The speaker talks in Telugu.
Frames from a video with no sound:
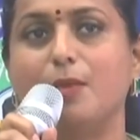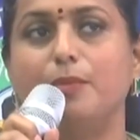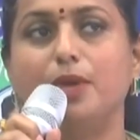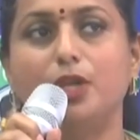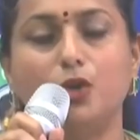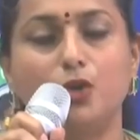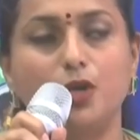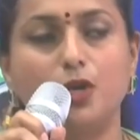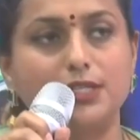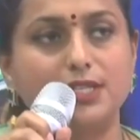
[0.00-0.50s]

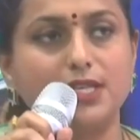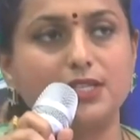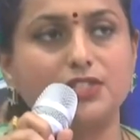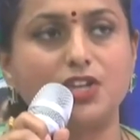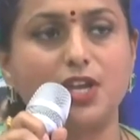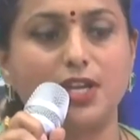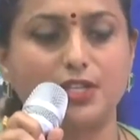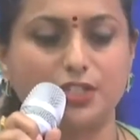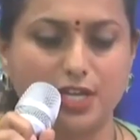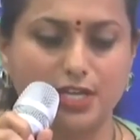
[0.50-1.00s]
మీరు
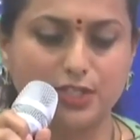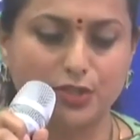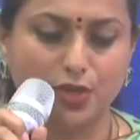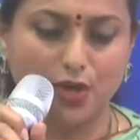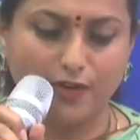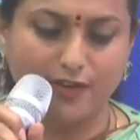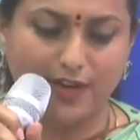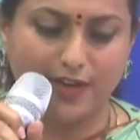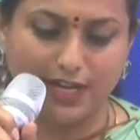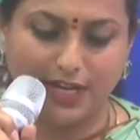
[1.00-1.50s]
రిజిస్టర్
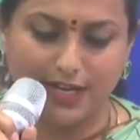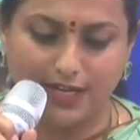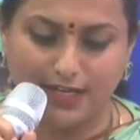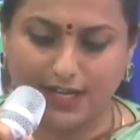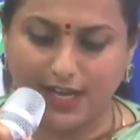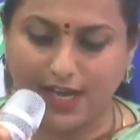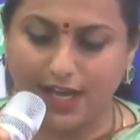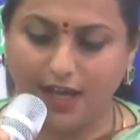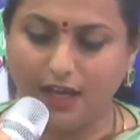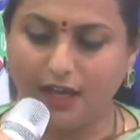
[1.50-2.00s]
చేసుకోవాలి
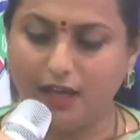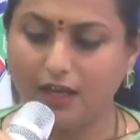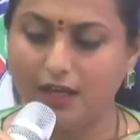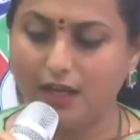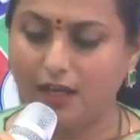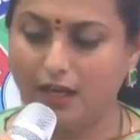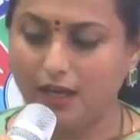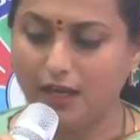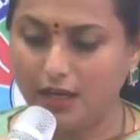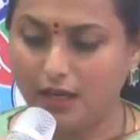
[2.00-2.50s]
అంటే
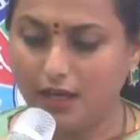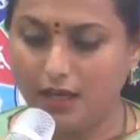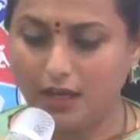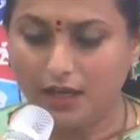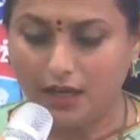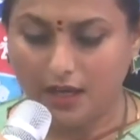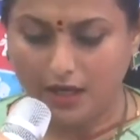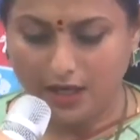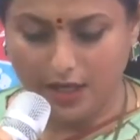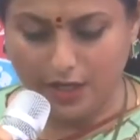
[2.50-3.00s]

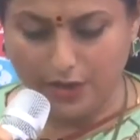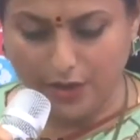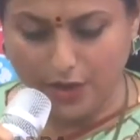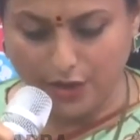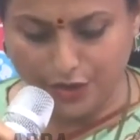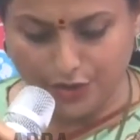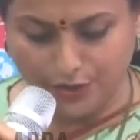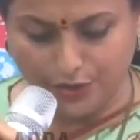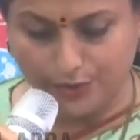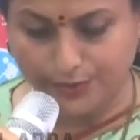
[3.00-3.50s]

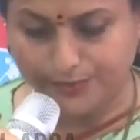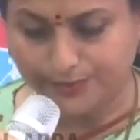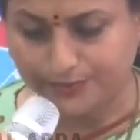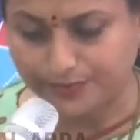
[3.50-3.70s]
ఈరోజు